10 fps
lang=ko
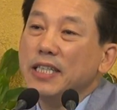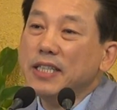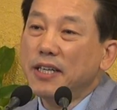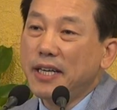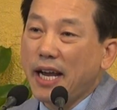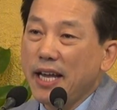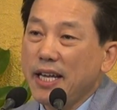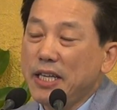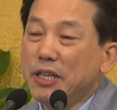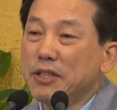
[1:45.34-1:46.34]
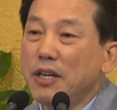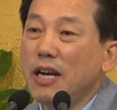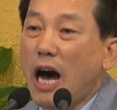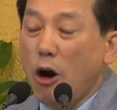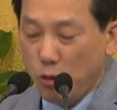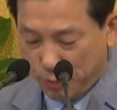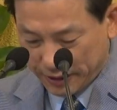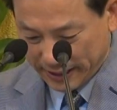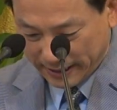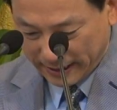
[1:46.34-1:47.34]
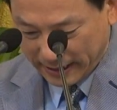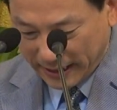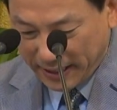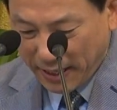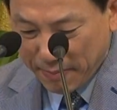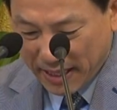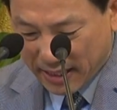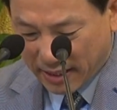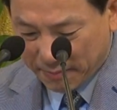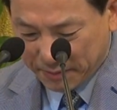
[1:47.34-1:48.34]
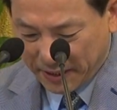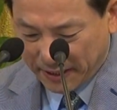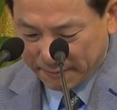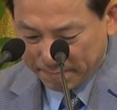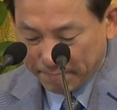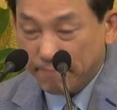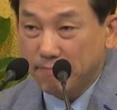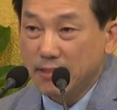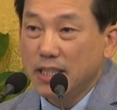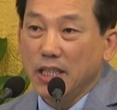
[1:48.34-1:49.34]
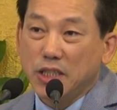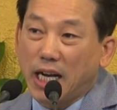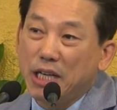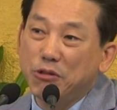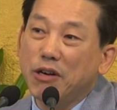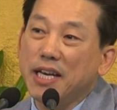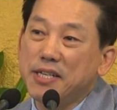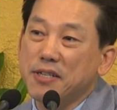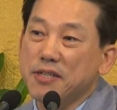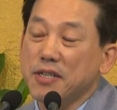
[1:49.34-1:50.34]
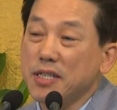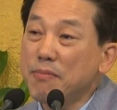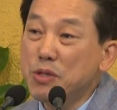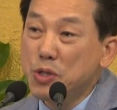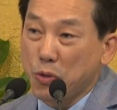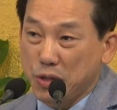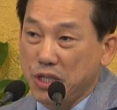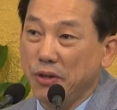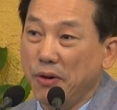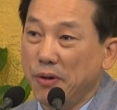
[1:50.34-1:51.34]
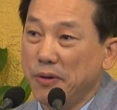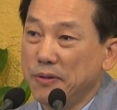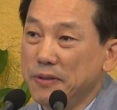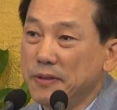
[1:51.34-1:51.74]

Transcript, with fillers: 열에 여덟 아홉은 이렇게 말하더랍니다. 자유가 있어서 참 좋지요.